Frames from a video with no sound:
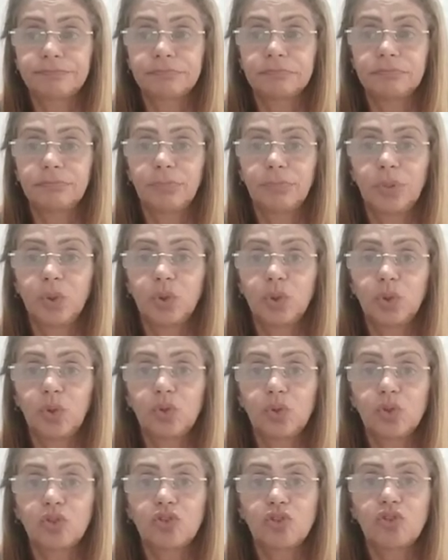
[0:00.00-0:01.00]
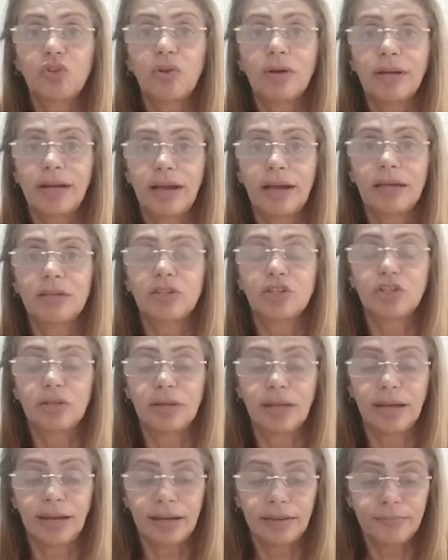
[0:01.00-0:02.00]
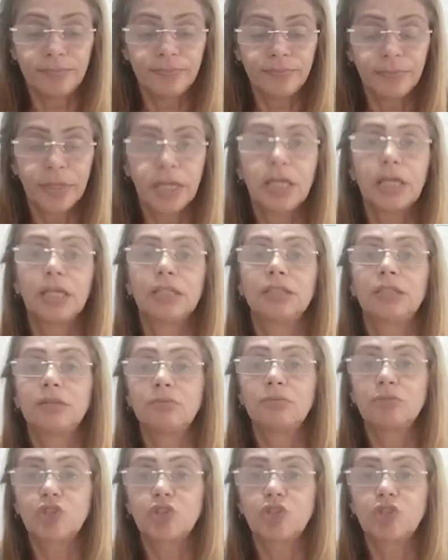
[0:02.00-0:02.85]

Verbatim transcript: por todos os locais lá, andamos de